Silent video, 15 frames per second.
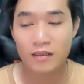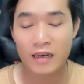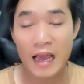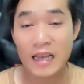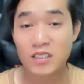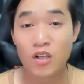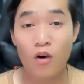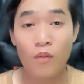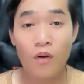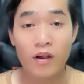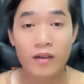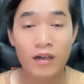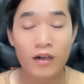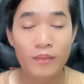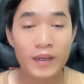đa số
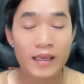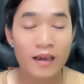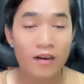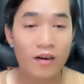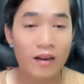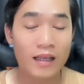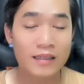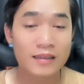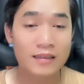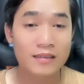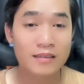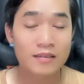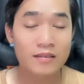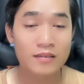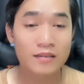mọi người bây giờ gọi là
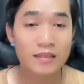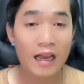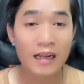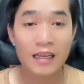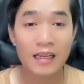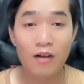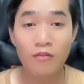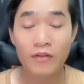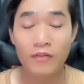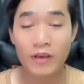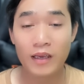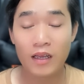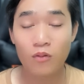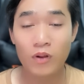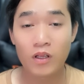tấn công về
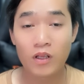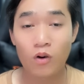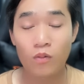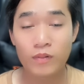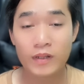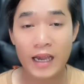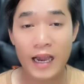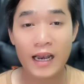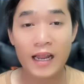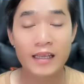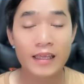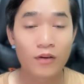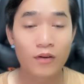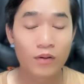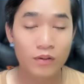phía anh Nguyên Vũ cũng khá
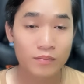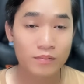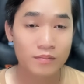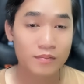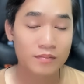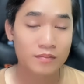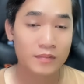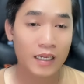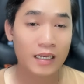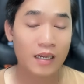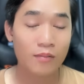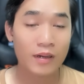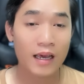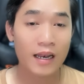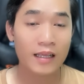là nhiều luôn tấn
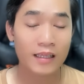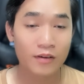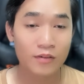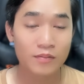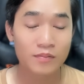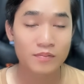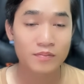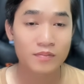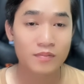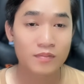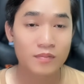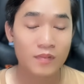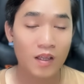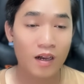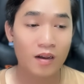công khá là nhiều
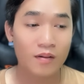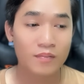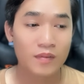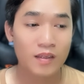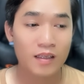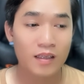đó